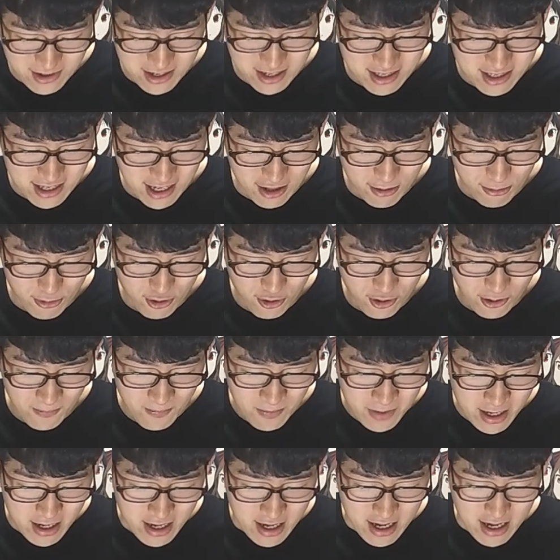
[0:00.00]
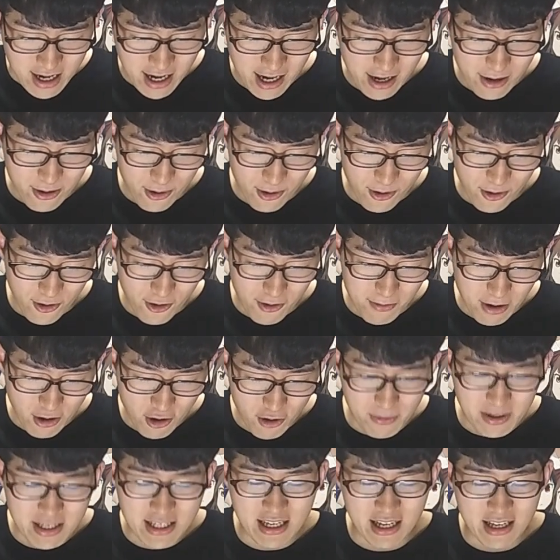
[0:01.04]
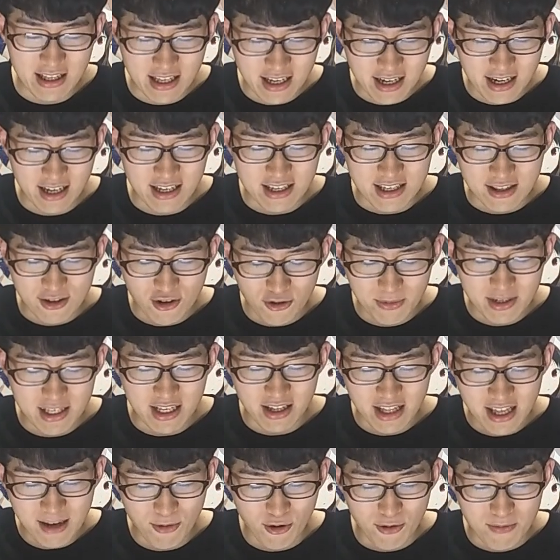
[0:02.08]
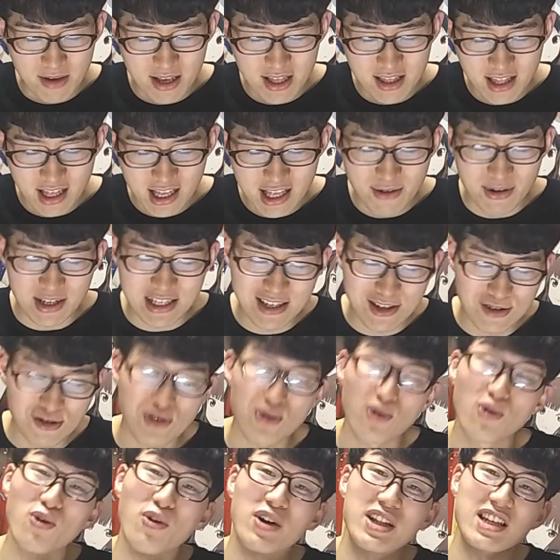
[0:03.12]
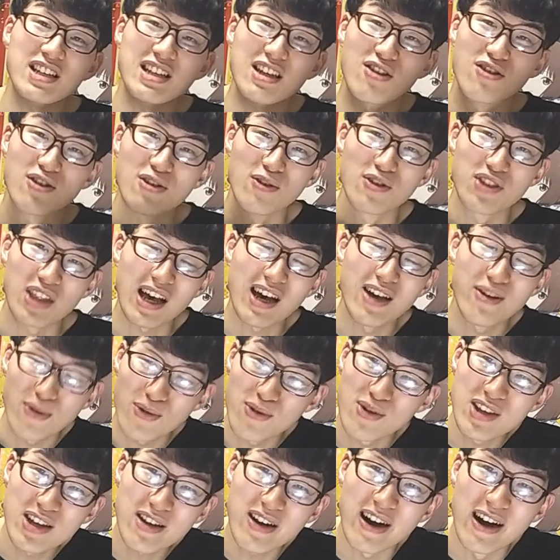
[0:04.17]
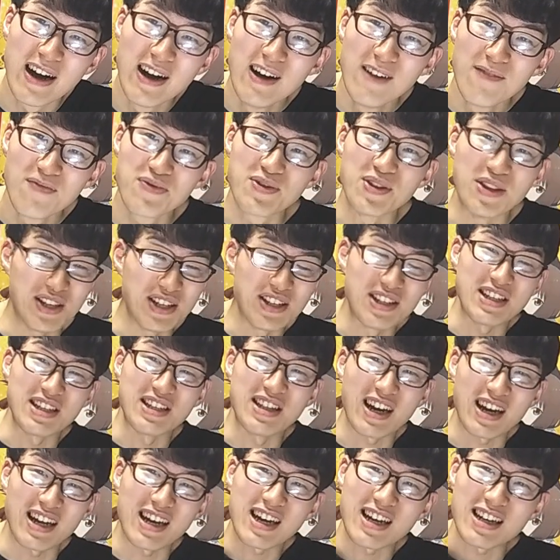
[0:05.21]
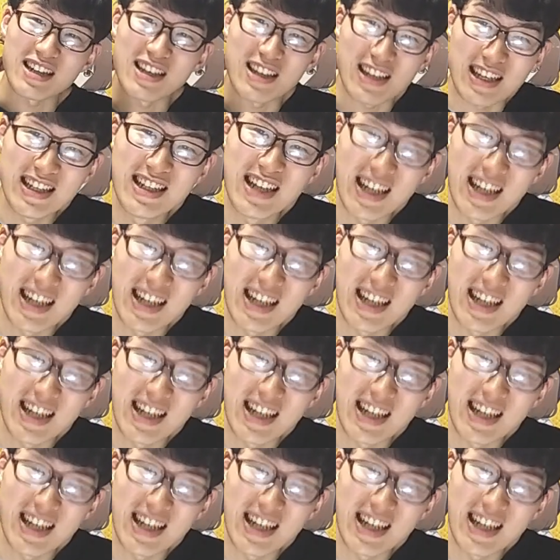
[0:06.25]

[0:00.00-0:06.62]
ですけれども、あのー、まあ、小見さんに関して、小見さんね、もうみんなにはすぐチョコを渡してるのだターノクには全然なかなか切り